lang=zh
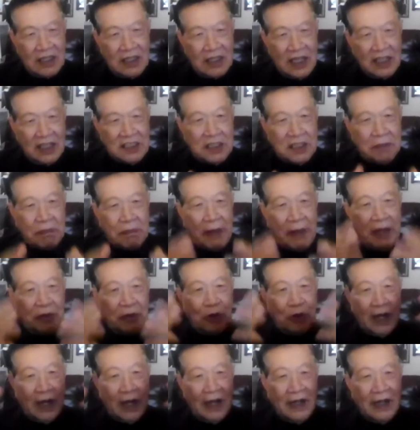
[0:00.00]
天气
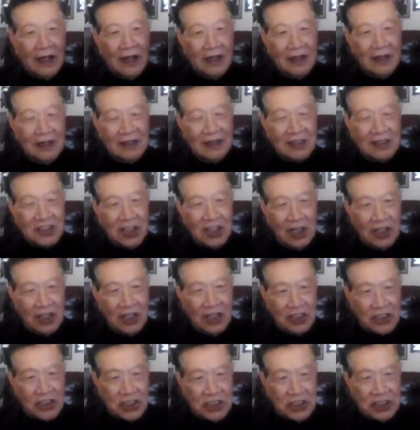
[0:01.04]
变暖，整
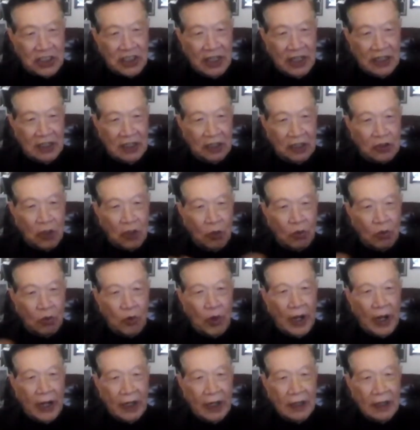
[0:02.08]
个世界的动
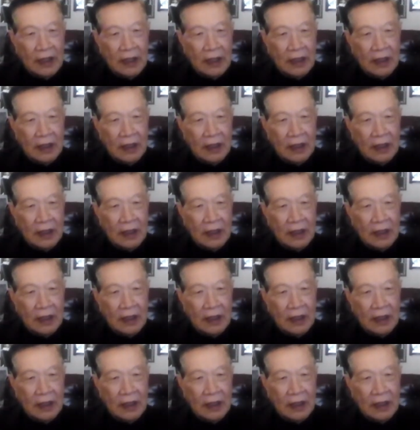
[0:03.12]
乱